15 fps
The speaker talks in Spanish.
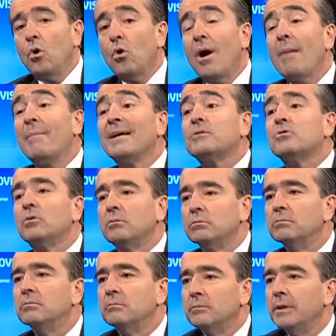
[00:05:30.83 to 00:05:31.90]
o Amazon,
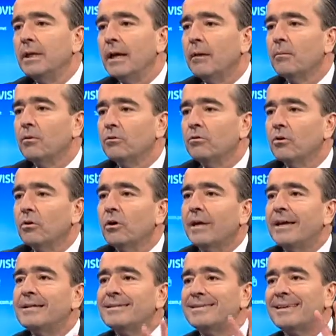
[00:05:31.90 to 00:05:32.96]
digamos, ¿no?
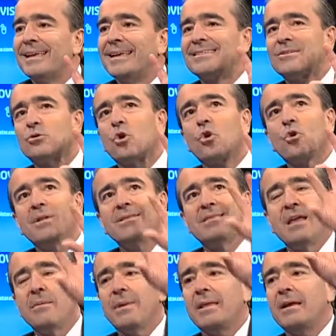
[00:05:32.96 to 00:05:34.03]
que, es, que es todo el
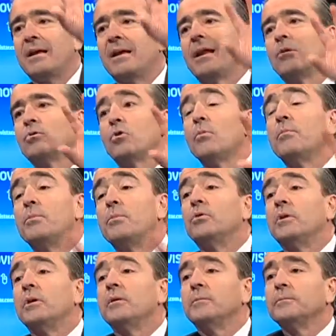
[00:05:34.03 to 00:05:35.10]
tema de cloud
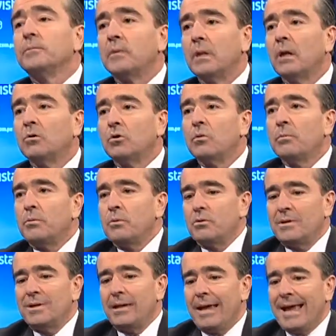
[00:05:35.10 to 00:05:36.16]
computing. Cloud
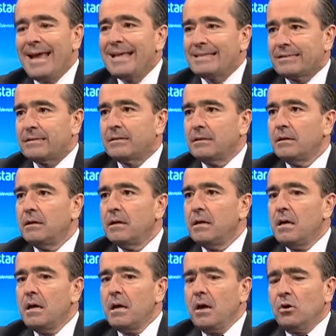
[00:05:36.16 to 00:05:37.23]
computing es,
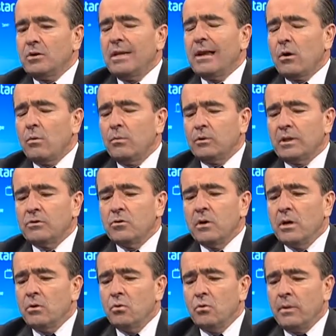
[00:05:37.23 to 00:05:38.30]
o sea, la computación
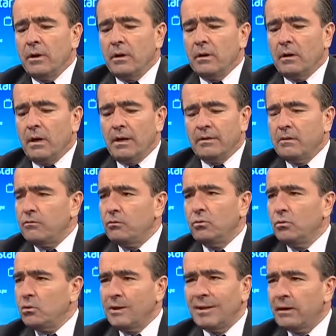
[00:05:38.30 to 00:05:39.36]
en nube es el
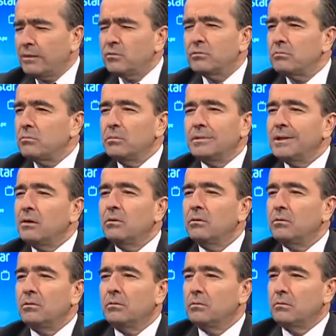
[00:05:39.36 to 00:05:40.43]
futuro, ya,
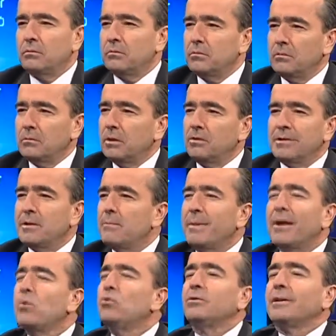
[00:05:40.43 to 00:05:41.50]
no, existen
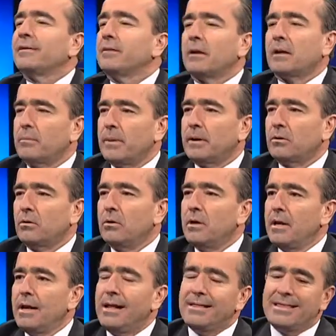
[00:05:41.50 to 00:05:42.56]
preguntas al respecto. Tal
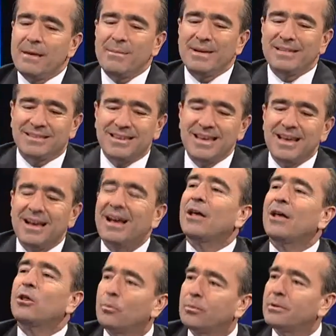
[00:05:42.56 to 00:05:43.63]
cual, nadie le duda.
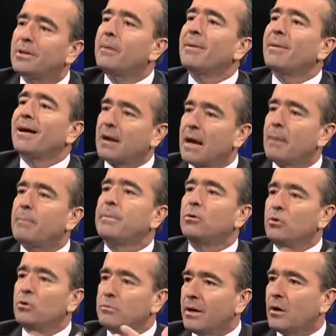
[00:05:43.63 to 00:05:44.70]
adopta más rápido
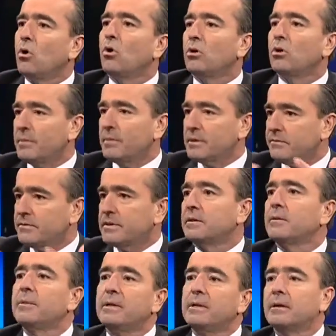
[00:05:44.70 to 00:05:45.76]
y mejor y más
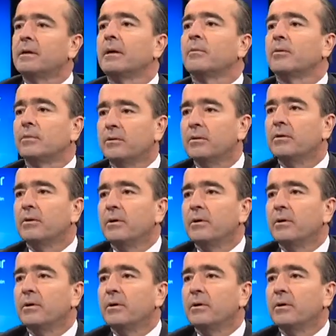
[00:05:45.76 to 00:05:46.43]
eficientemente, digamos, O